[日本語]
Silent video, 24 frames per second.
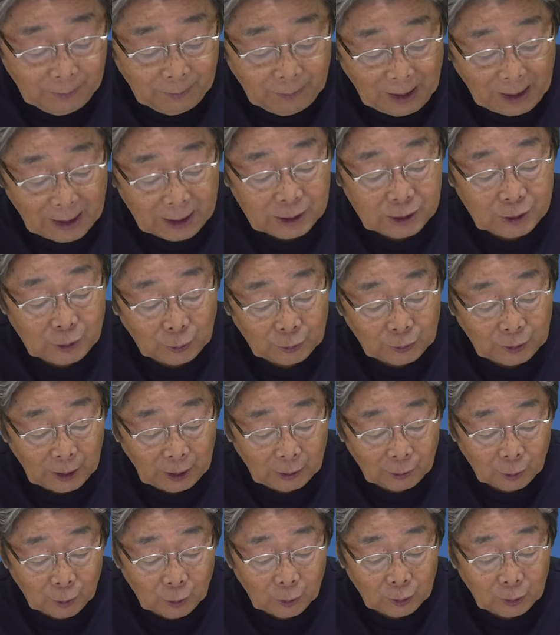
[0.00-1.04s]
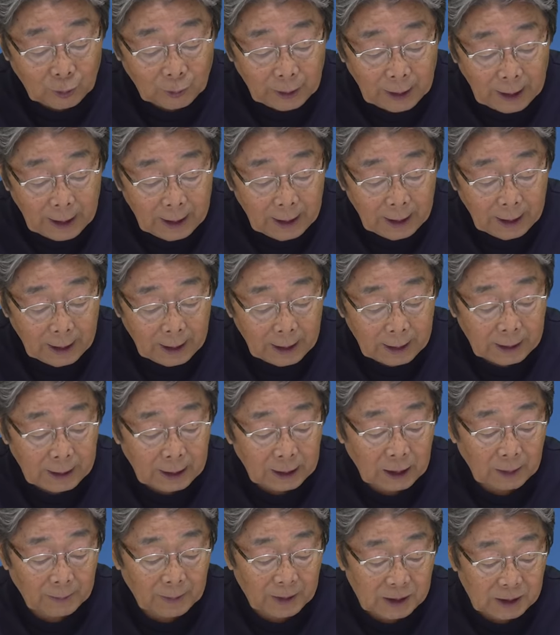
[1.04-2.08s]
まあそんなようなことをね、えー、
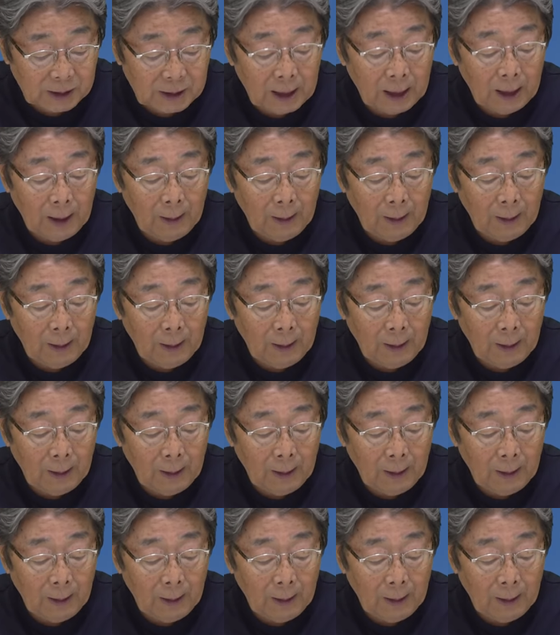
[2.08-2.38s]
出てます。